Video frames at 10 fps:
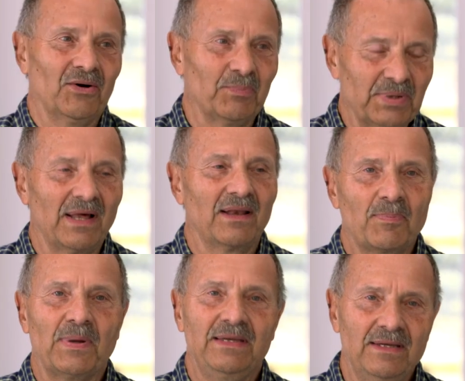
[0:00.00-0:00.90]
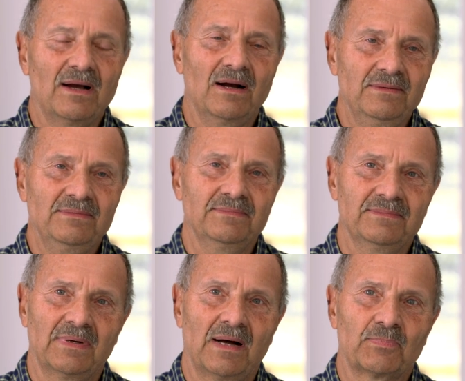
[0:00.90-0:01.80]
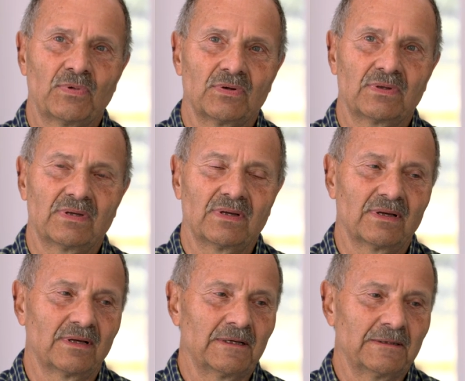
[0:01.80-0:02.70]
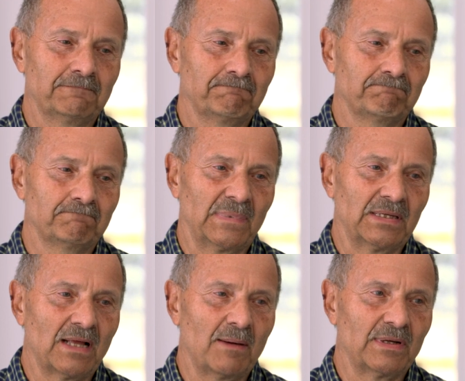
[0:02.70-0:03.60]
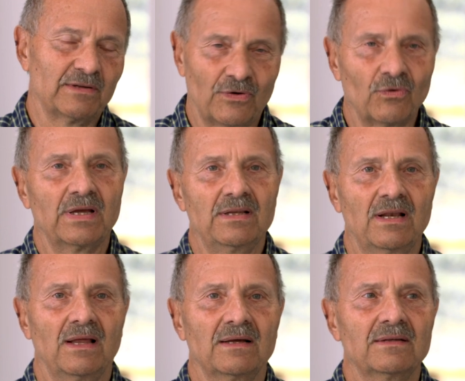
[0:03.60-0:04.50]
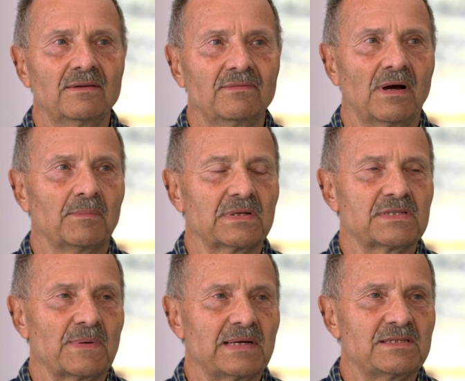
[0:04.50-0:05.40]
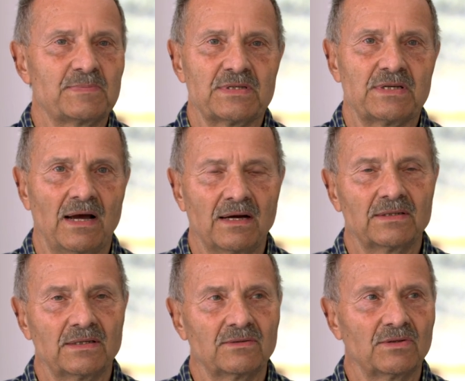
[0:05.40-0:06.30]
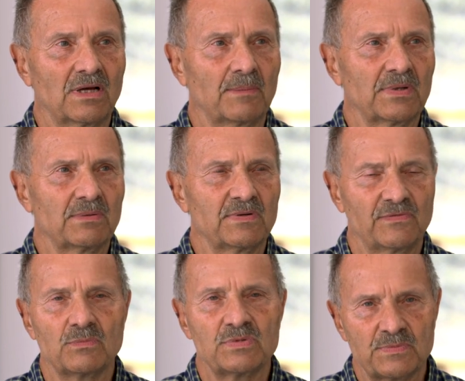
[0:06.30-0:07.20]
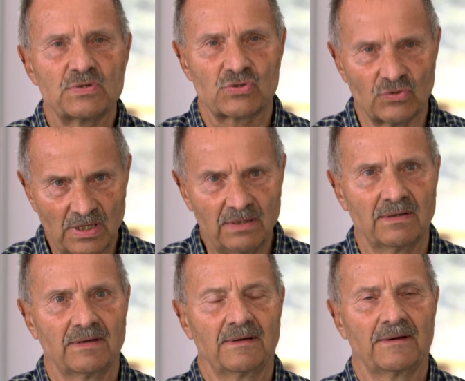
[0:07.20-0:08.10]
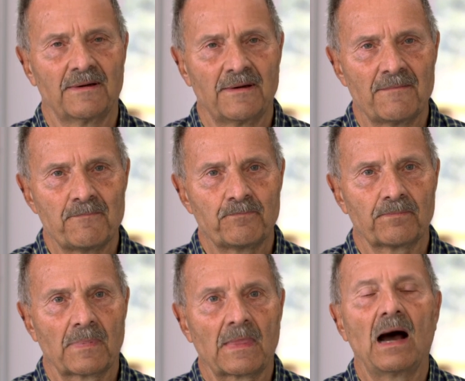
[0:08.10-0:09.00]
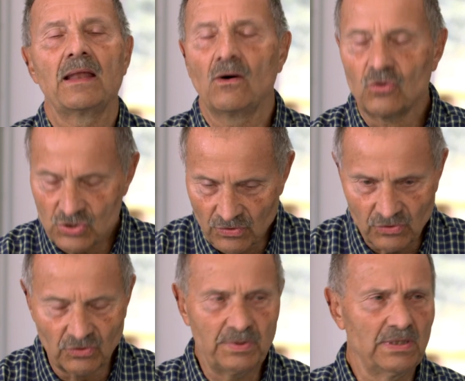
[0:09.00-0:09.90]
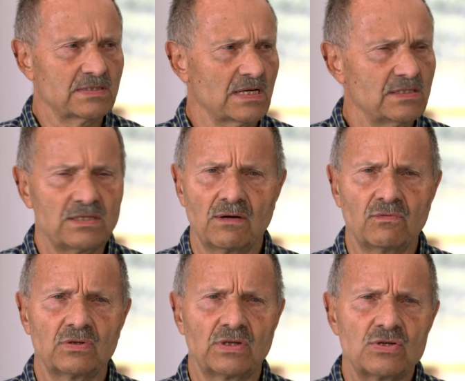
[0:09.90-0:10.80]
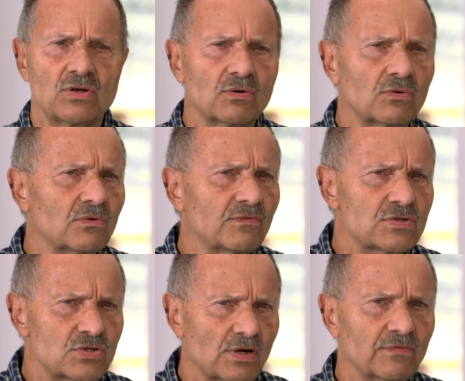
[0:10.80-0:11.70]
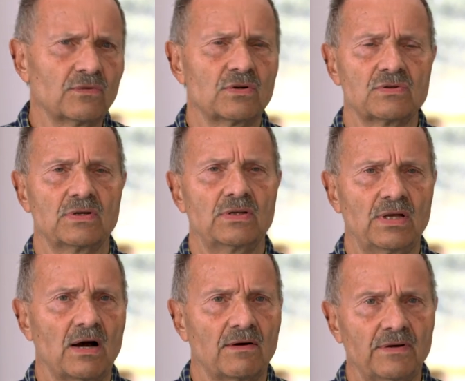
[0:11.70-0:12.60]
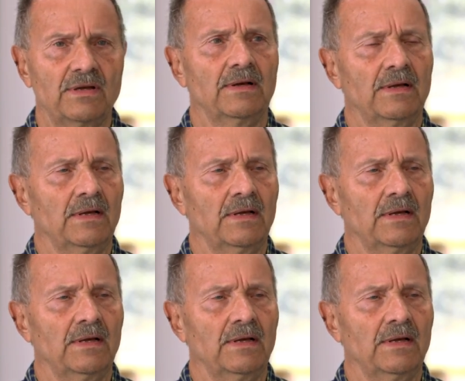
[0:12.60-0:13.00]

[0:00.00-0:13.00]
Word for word: Und bin dann nach Berlin gegangen, habe dort äh, meine damalige Frau kennengelernt. Wir haben dann 72 geheiratet und ich habe dann bis 75 studiert. An der Hochschule für Ökonomie? An der Hochschule Ökonomie, jetzt heißt sie ja wohl Technik und Wissenschaften oder so, in THW.